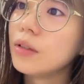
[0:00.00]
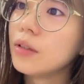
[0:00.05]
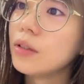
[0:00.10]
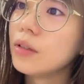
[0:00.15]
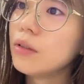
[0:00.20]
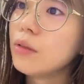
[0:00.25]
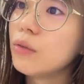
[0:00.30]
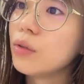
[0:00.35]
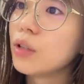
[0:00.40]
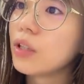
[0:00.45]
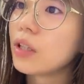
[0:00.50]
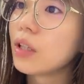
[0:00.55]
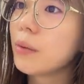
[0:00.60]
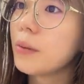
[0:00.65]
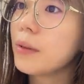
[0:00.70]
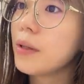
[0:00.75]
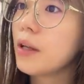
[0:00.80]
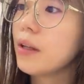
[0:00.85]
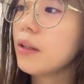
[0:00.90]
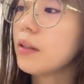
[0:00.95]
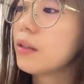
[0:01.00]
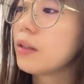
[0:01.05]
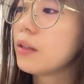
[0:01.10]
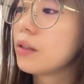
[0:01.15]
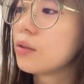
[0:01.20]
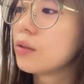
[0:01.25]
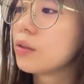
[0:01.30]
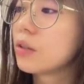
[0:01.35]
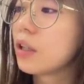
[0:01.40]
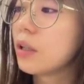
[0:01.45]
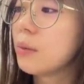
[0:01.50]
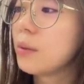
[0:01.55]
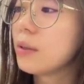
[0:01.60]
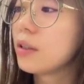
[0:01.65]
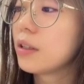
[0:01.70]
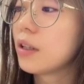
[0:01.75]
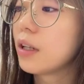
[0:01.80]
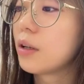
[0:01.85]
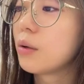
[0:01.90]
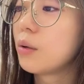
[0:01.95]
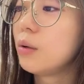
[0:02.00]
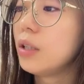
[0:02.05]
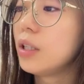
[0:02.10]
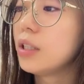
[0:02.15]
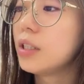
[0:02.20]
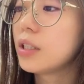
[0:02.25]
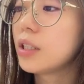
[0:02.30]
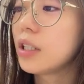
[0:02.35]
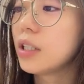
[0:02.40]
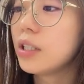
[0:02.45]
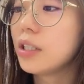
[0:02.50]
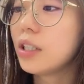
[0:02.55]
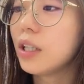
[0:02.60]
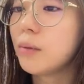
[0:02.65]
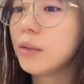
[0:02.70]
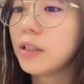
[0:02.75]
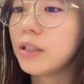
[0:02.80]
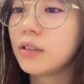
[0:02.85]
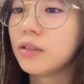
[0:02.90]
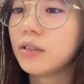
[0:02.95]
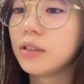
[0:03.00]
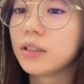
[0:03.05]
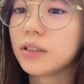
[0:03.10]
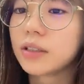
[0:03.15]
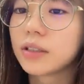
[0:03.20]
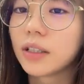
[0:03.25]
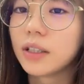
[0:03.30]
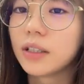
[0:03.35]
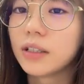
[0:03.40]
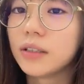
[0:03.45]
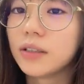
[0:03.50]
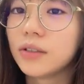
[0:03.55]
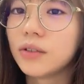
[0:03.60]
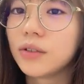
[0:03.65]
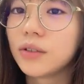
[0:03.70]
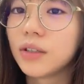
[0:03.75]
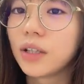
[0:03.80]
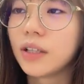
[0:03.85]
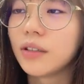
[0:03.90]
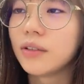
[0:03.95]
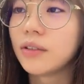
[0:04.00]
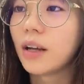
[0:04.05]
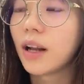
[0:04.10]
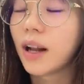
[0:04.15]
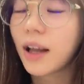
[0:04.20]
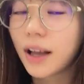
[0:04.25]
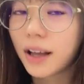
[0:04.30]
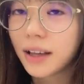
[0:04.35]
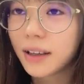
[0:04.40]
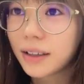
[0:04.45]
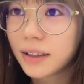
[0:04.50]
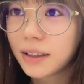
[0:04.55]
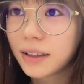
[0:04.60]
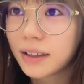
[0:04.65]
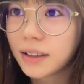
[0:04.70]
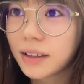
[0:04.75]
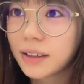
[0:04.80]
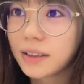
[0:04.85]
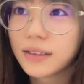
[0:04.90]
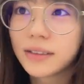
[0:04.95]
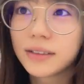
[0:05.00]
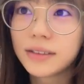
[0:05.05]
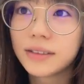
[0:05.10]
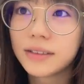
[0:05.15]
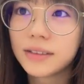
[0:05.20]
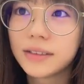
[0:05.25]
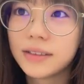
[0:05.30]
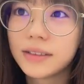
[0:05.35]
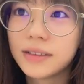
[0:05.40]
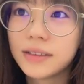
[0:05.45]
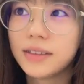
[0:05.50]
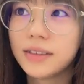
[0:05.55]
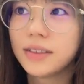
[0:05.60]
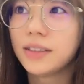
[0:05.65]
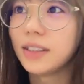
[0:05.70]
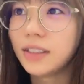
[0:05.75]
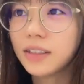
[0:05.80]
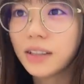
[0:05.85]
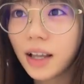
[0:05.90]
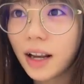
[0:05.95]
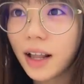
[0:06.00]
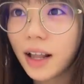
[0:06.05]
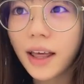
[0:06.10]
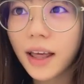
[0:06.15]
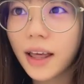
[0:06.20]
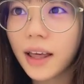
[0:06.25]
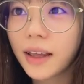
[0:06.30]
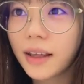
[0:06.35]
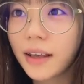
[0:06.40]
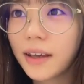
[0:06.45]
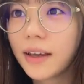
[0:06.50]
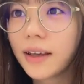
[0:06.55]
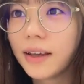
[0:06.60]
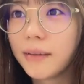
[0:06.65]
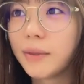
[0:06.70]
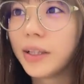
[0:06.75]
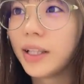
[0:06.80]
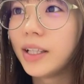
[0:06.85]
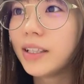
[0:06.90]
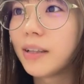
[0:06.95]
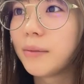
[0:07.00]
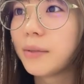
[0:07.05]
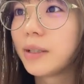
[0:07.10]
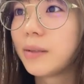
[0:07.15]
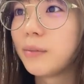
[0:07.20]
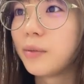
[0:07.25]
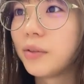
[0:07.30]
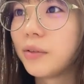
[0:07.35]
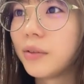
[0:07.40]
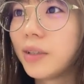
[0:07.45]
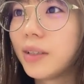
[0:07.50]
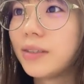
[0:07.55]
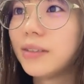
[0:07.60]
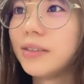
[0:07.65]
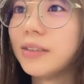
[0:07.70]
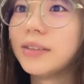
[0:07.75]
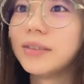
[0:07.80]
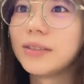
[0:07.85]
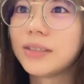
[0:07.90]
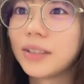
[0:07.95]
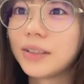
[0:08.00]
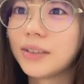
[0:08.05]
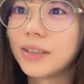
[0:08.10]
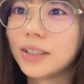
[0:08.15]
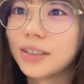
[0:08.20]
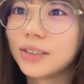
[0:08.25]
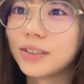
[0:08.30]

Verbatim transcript: いや食べたいんだけどさ食べてたらこんな時間に食べてるんですかっていう人がいるからいるからまあ何食べても言われるんですけどね